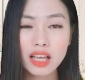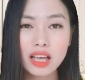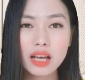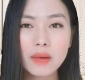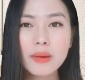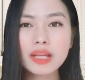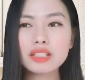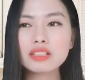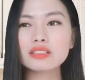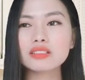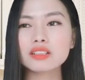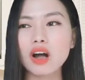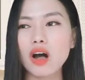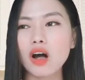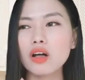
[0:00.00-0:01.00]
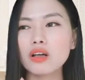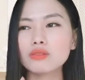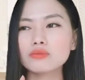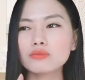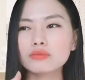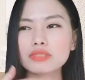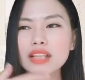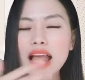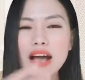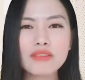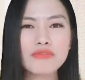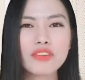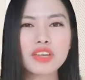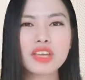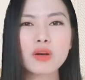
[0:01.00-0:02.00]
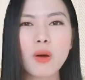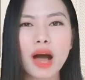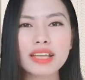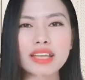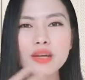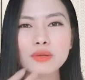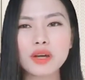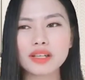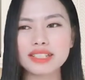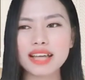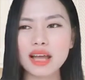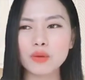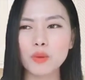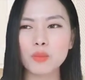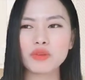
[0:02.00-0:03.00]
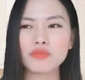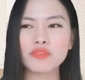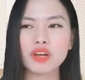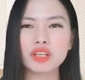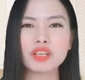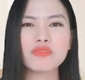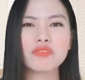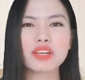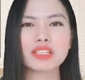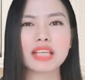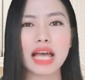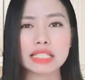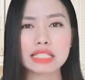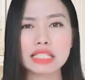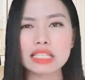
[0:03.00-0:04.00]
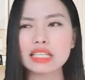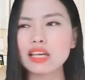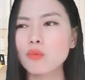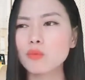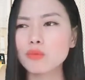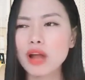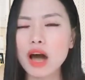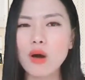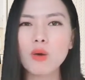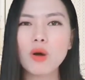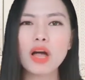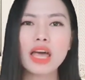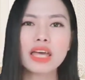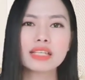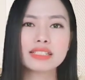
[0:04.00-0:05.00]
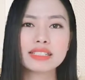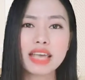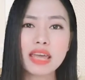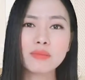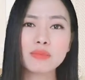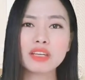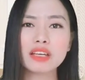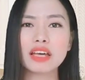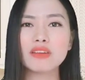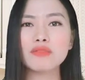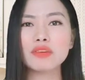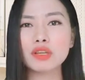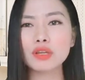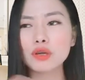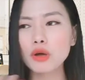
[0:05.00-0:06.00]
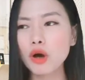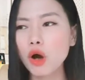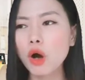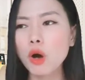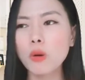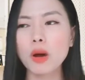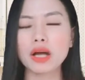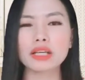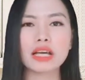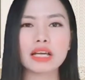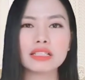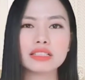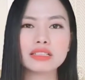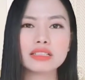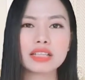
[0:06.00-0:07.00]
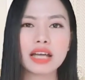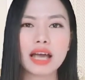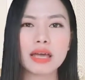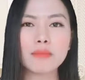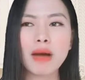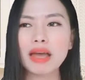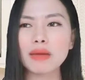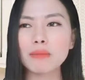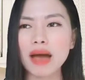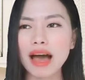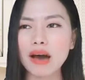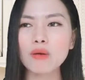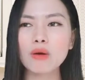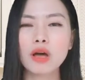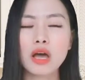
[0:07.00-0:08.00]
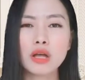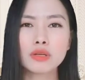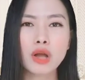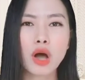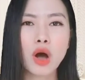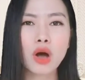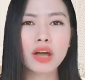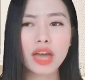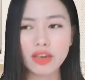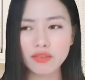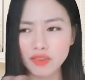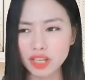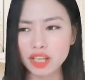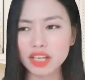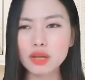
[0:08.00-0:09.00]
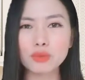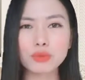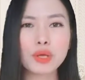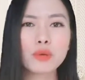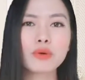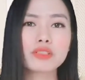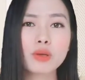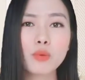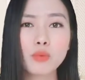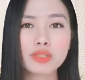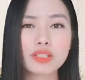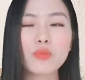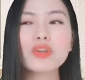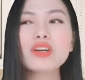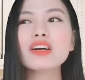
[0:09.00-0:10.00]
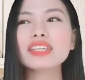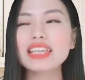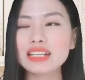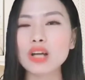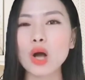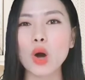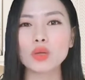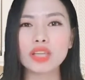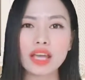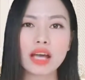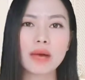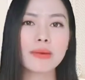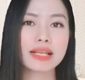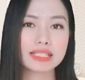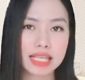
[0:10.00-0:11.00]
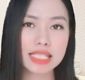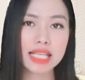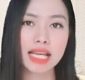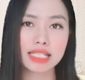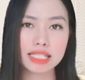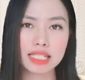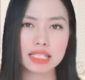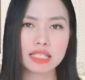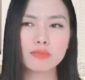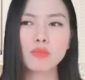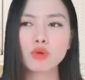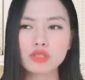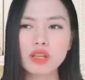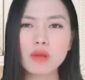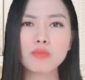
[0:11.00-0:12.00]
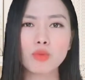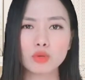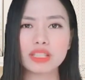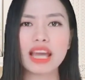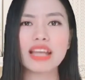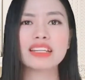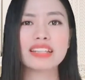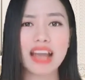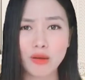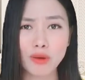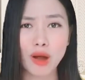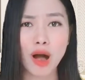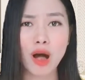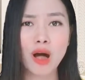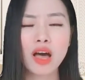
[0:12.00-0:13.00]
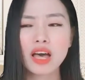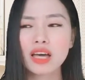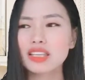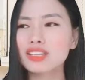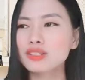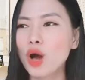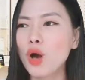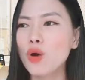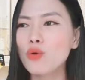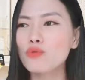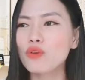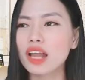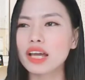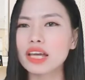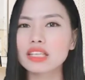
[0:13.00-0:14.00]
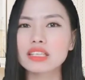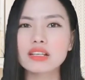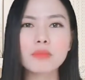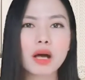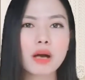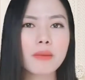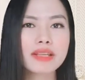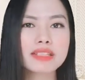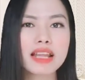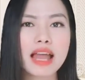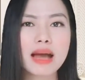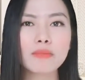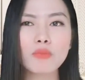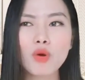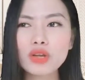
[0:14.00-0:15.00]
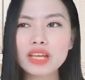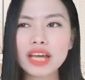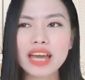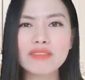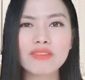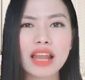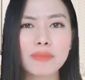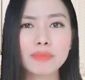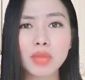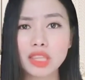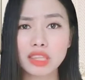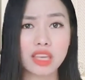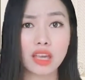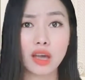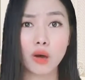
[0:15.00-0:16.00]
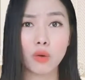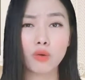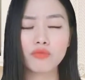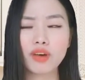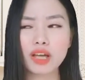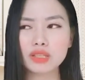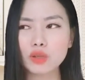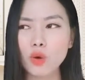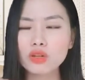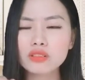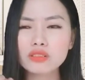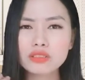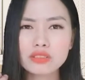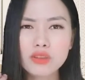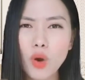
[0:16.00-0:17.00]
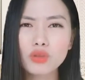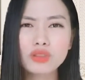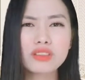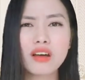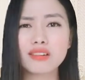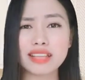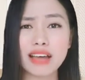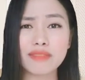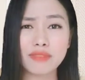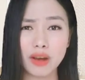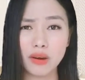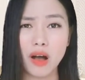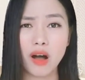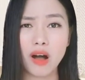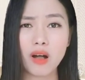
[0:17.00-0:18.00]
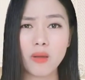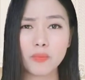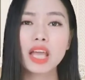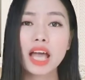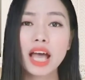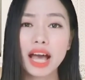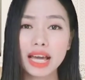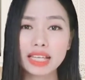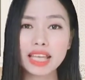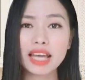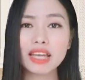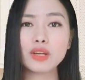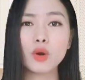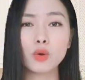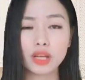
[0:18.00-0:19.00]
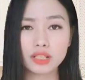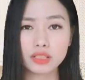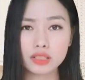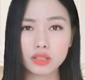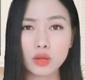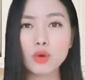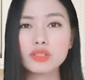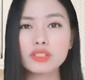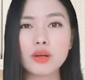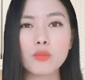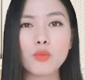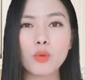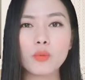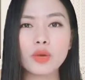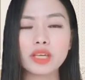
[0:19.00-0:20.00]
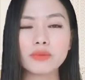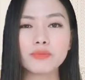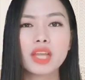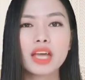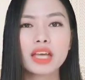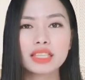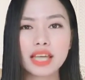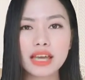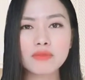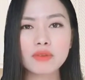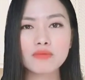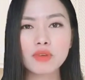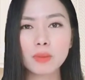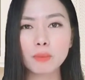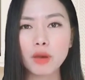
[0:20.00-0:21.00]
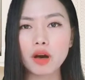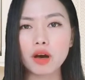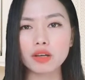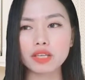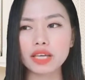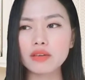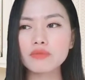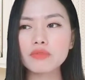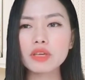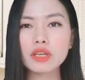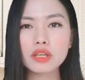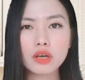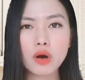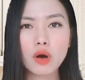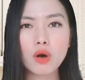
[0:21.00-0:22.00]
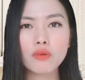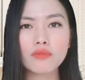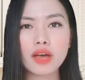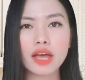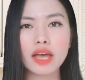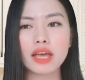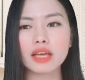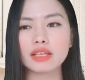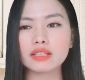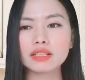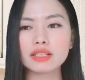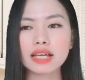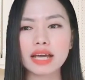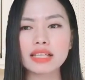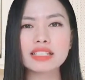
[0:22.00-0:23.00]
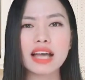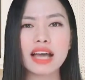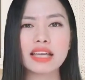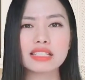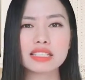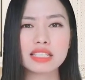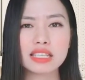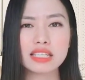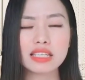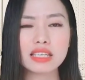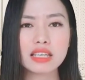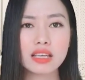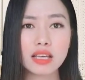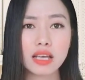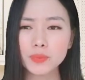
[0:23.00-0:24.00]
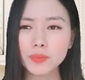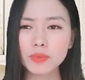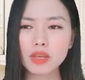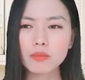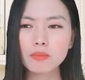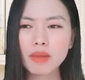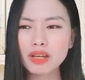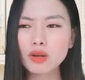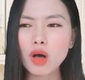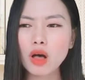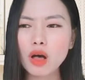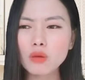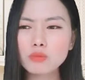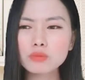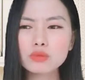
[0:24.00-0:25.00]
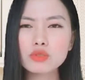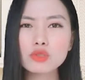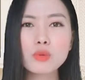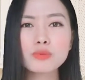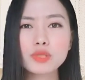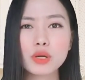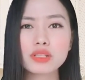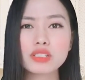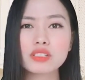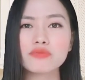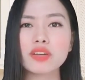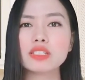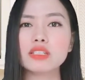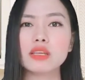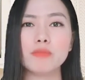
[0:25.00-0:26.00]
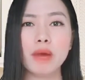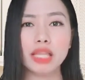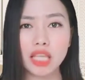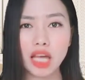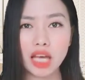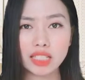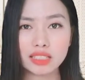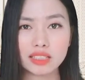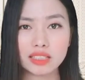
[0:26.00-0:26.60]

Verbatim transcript: các bạn đừng có lãng phí quá nhiều thời gian của mình vào những cái việc giải trí không đâu xem những cái video hoặc là những cái bài báo nó kể về cái điều tiêu cực trong cuộc sống đương nhiên có thể các bạn sẽ giải trí một chốc một nhát nào đó nhưng nó không phải là cái thứ mà các bạn sẽ làm mỗi ngày và làm thật nhiều và tốn ngốn thời gian vào nó hãy thay đổi cái lối sống của mình thay vì việc mở những cái video về những cái giải trí mà nó không giúp cho cái sự phát triển bản thân